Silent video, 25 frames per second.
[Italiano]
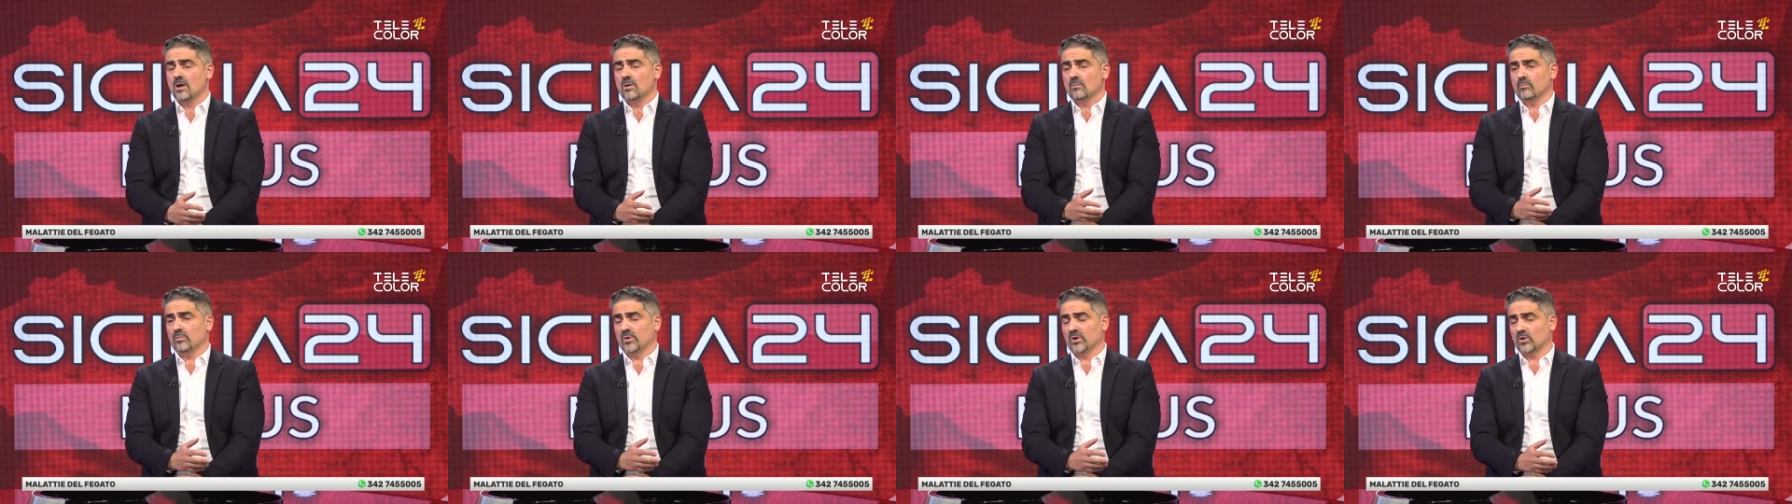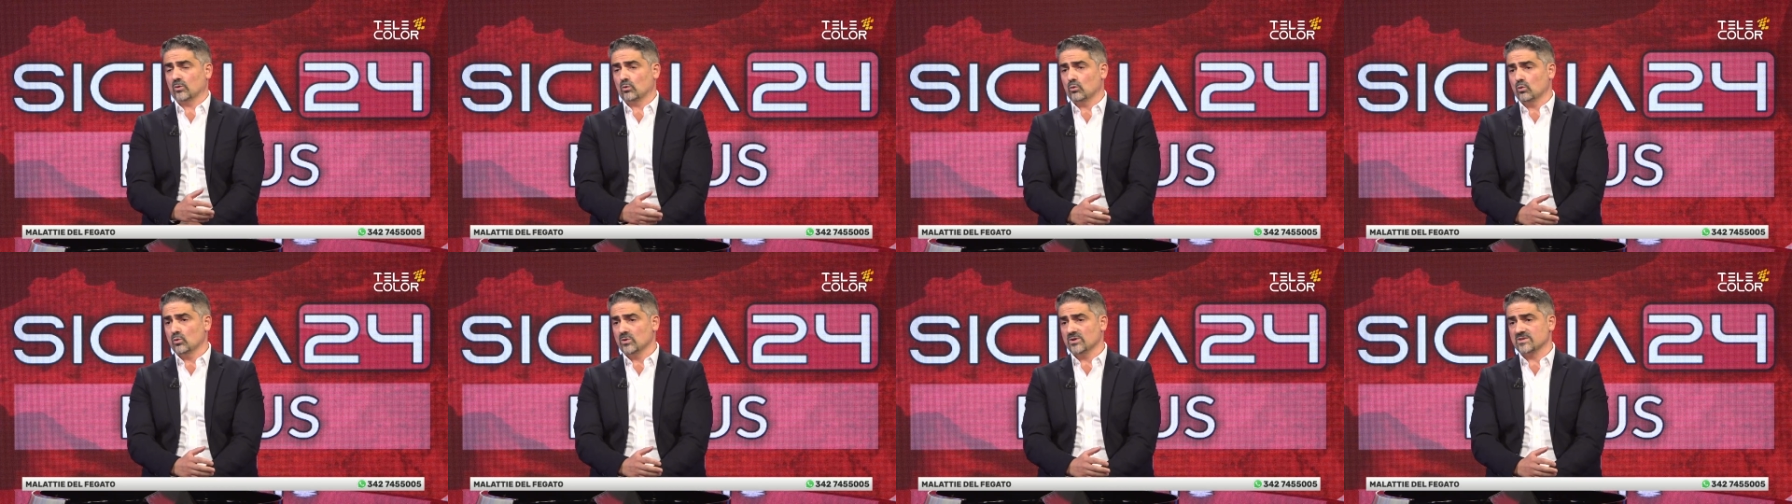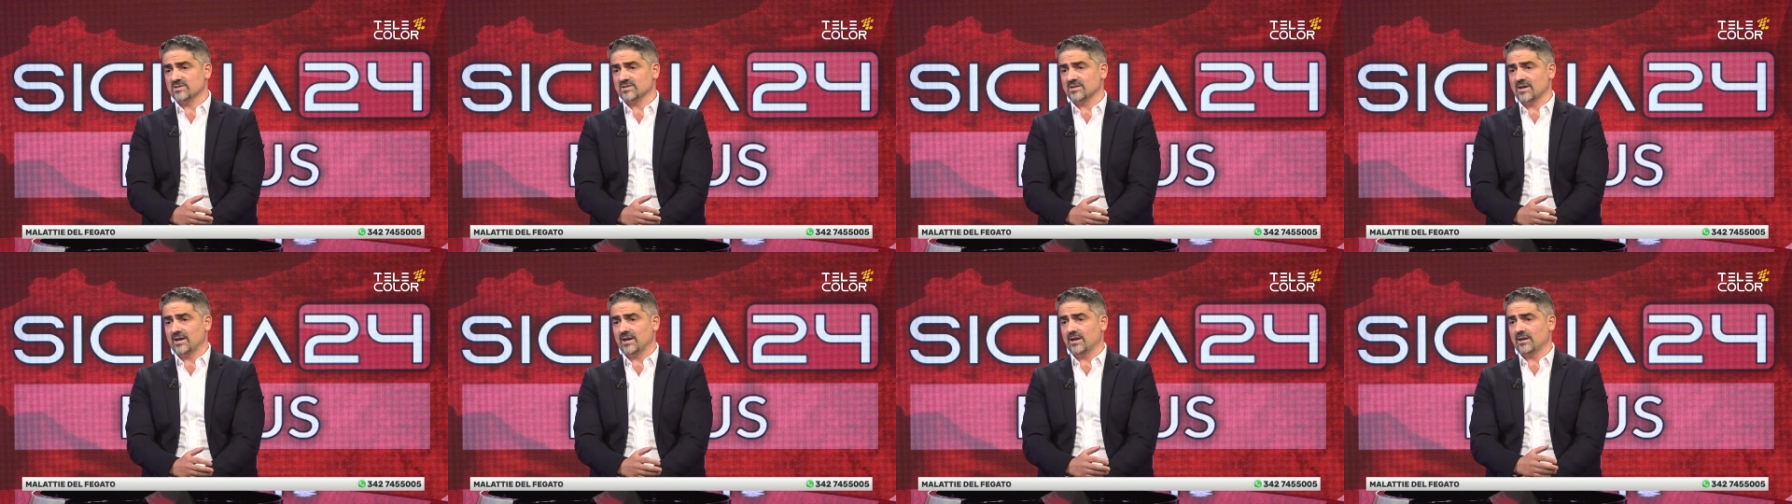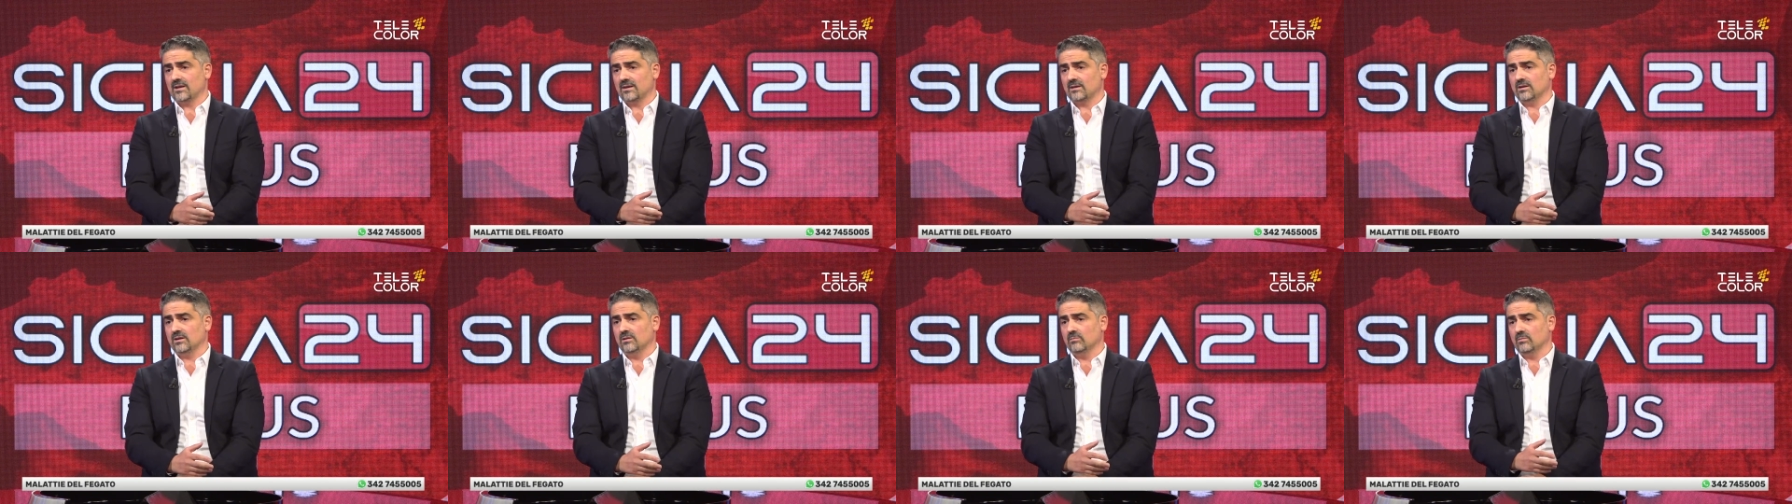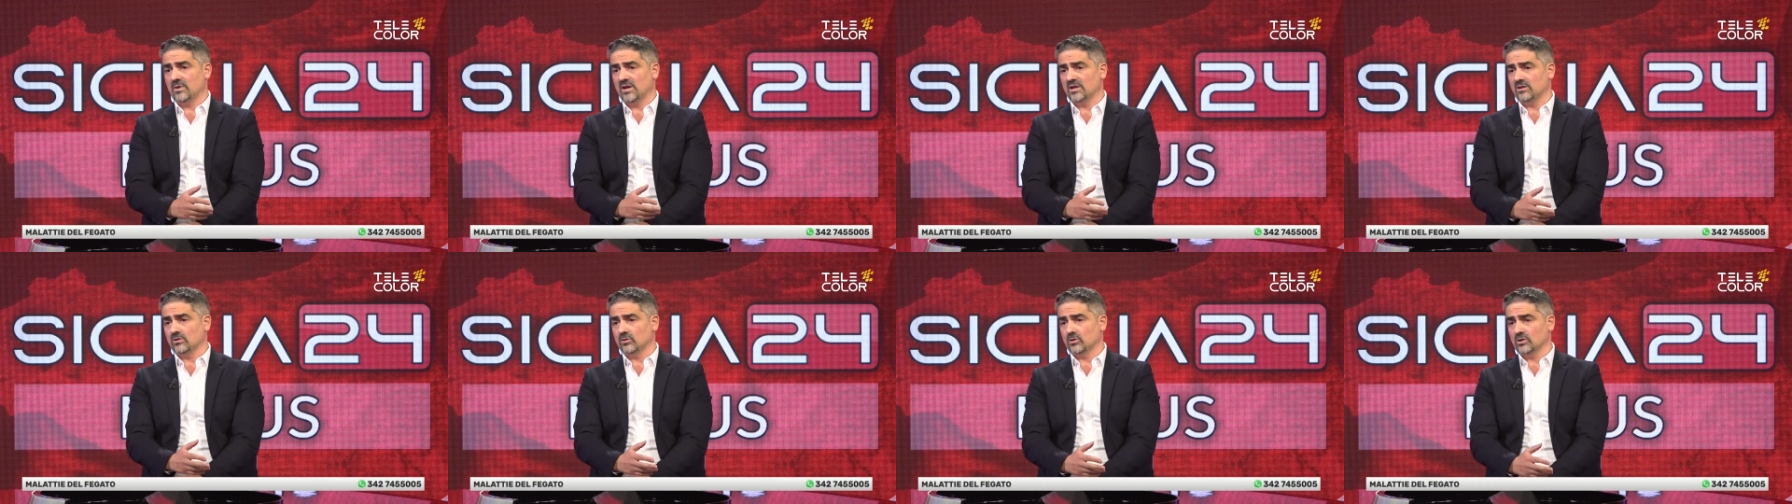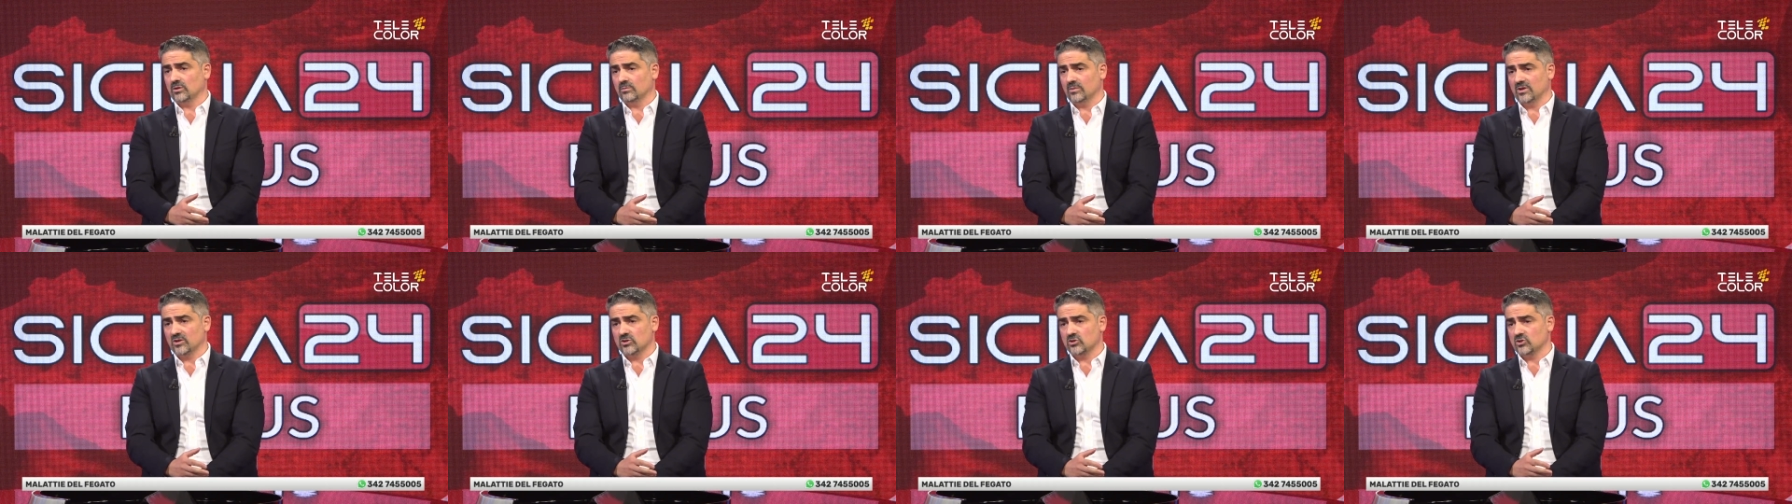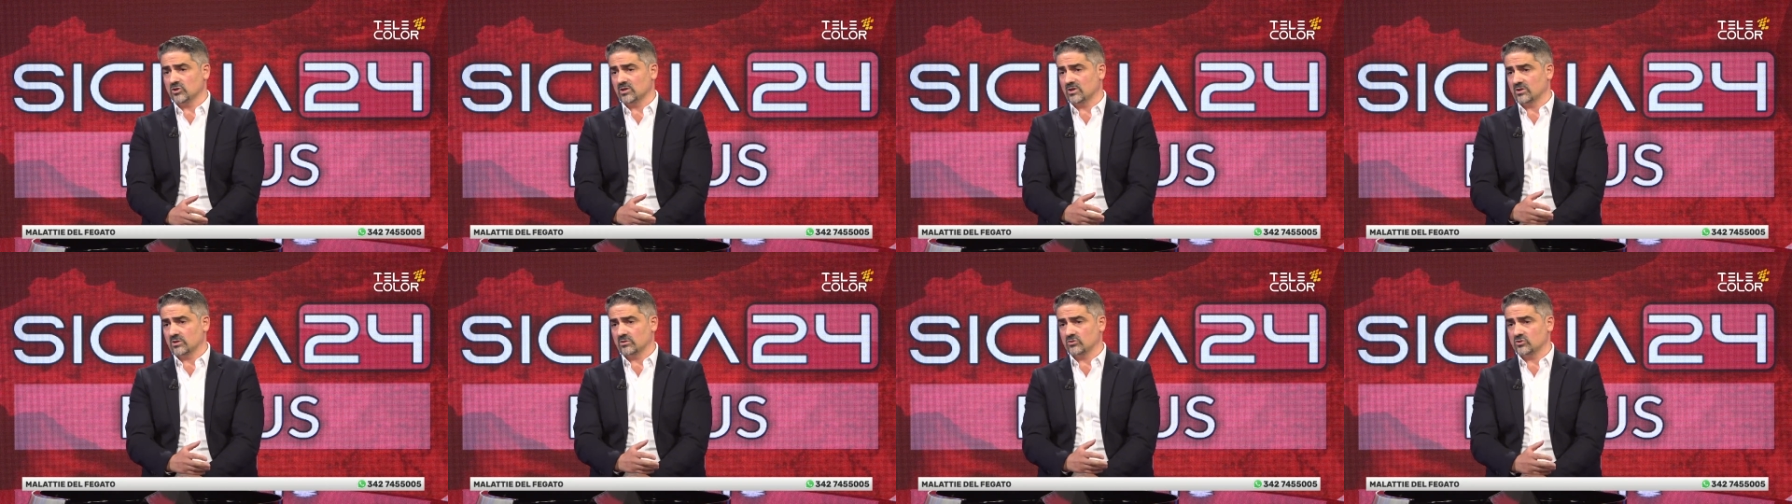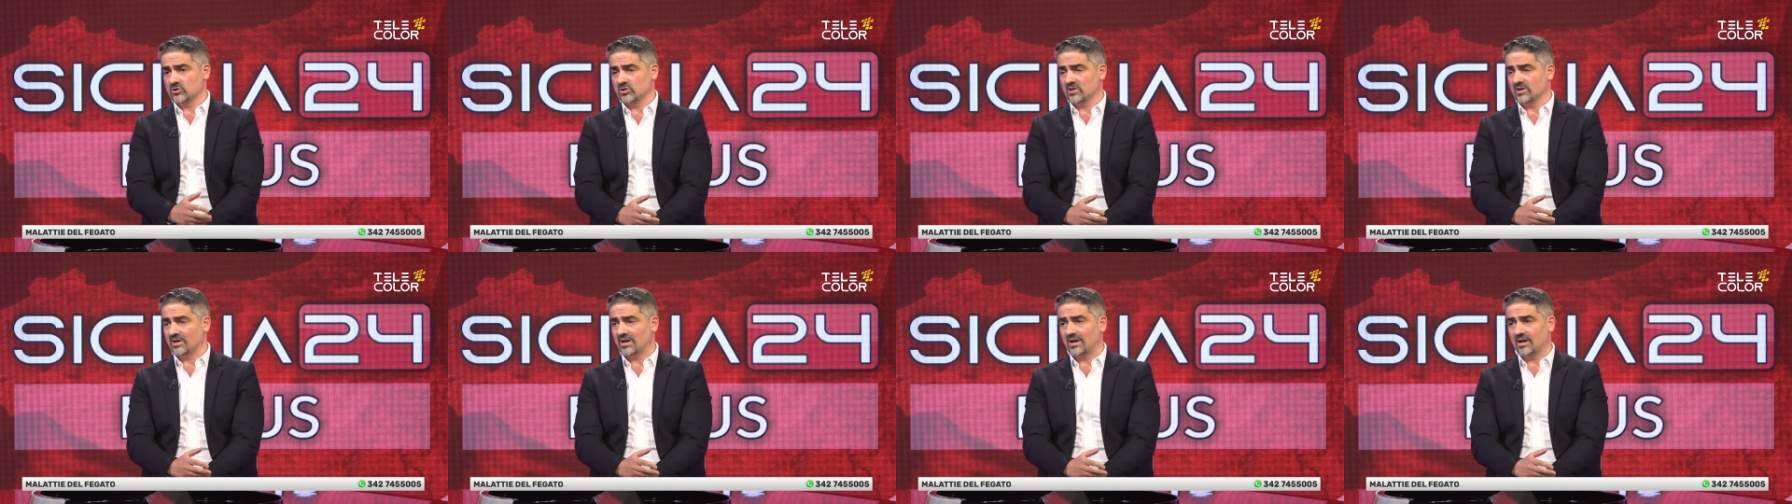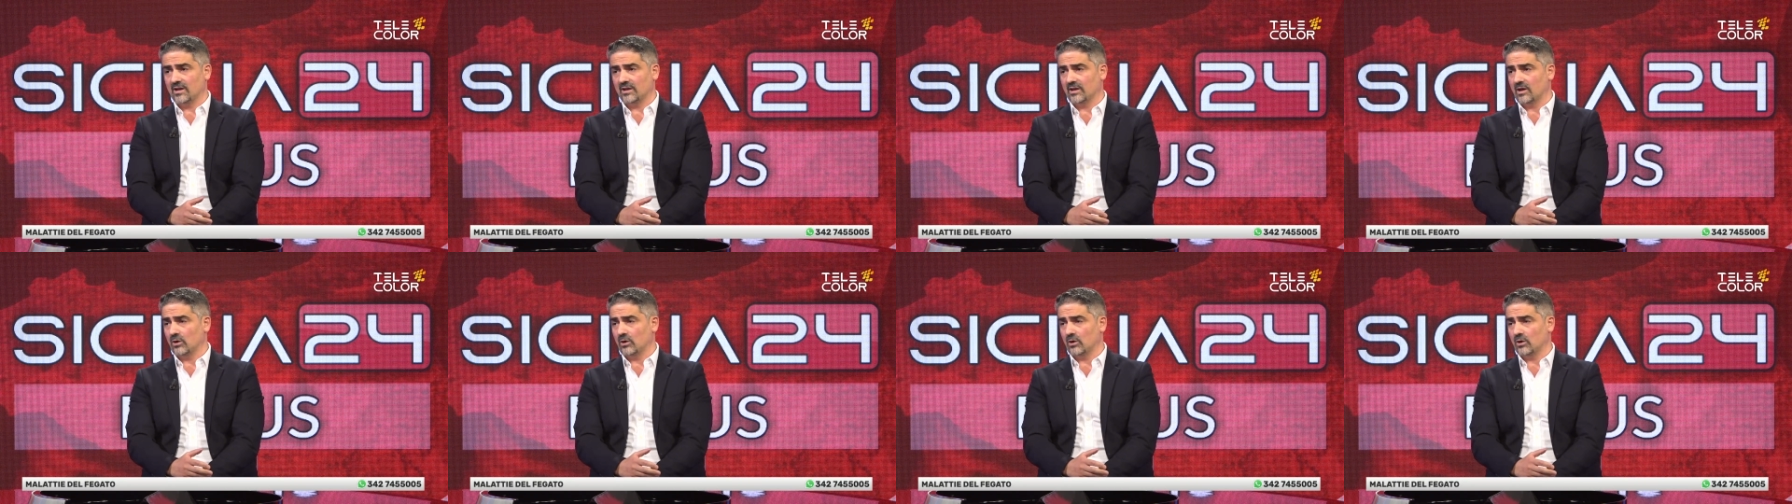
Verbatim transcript: Per cui se il medico di medicina generale,